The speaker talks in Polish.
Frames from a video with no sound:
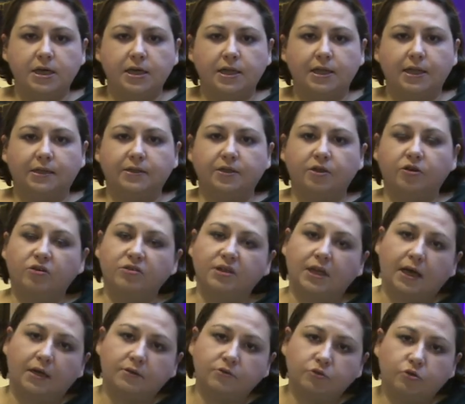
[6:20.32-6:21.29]
Dlatego
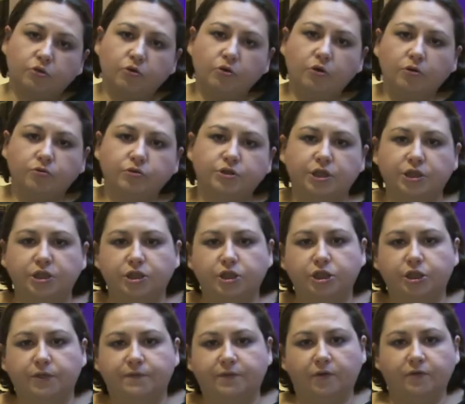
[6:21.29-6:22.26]
na drugą część
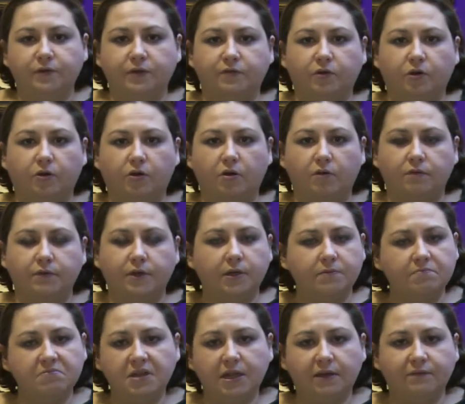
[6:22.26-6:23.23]
szefowie wrogowie
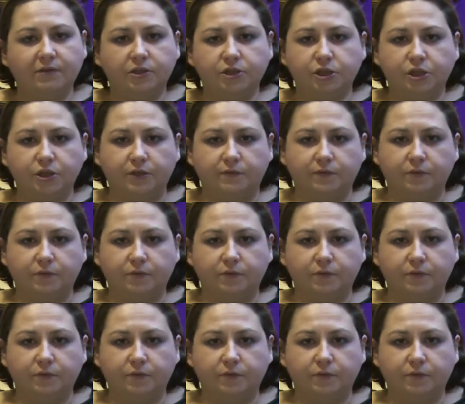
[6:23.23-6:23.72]
nawet się nie